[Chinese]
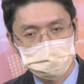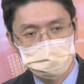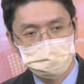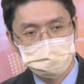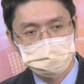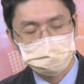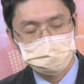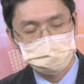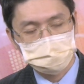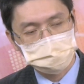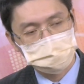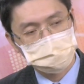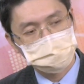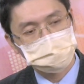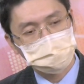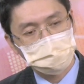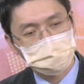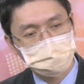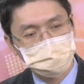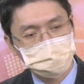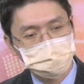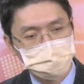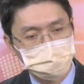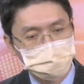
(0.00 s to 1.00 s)
就跟
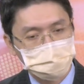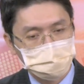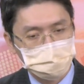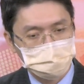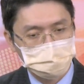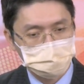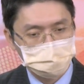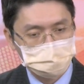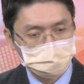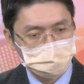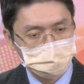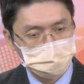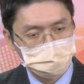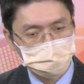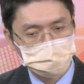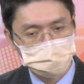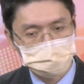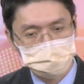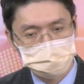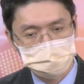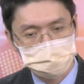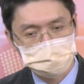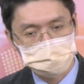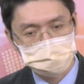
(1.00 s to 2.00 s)
上个月我
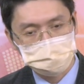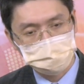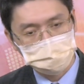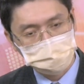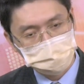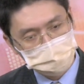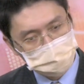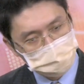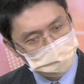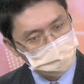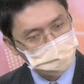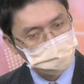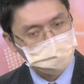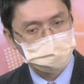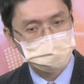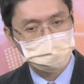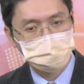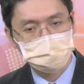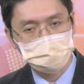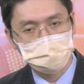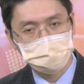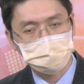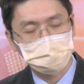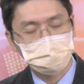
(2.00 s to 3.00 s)
送哦一
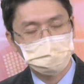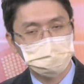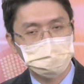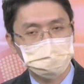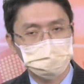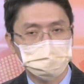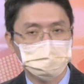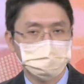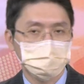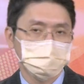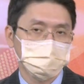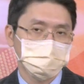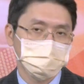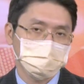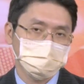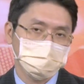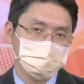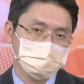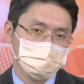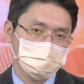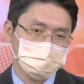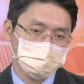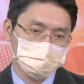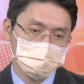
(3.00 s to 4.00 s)
拳啊，
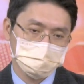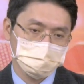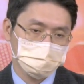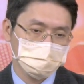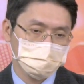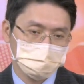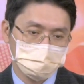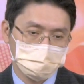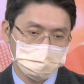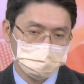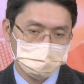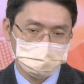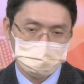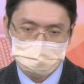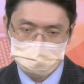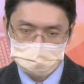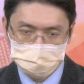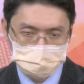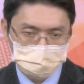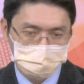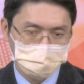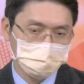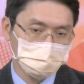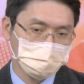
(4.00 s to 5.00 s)
哦
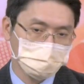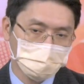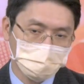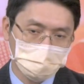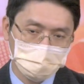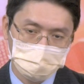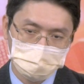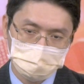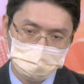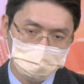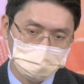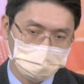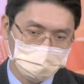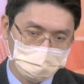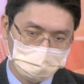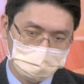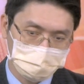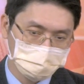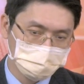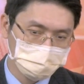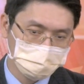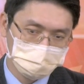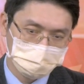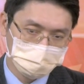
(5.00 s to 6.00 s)
富鼎啊
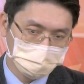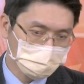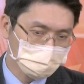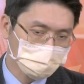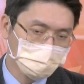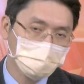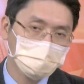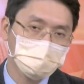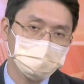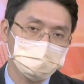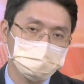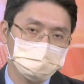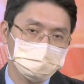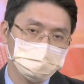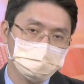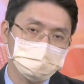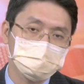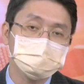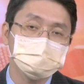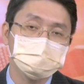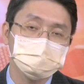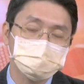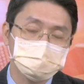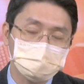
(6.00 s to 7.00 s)
给。大家好朋
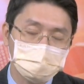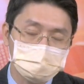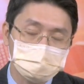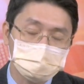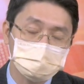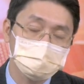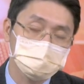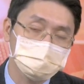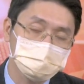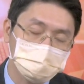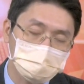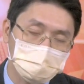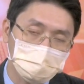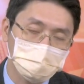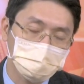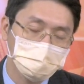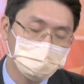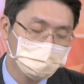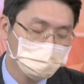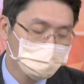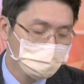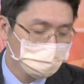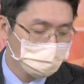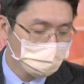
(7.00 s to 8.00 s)
友一起赚钱一样，
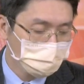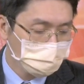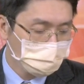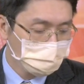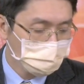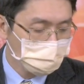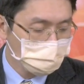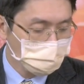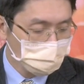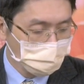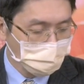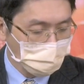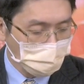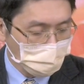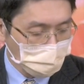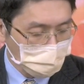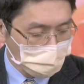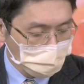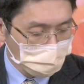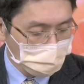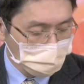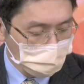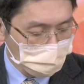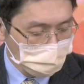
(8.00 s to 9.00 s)
会
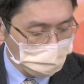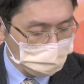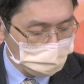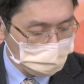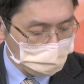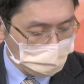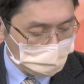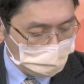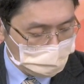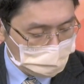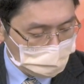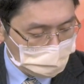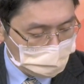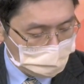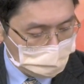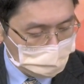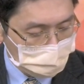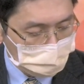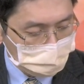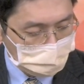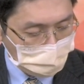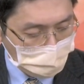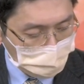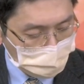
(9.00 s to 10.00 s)
把前
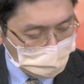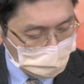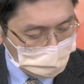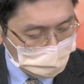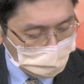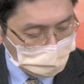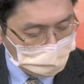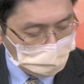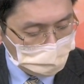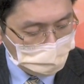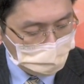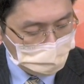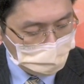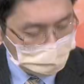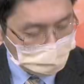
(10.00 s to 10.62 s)
加入的前二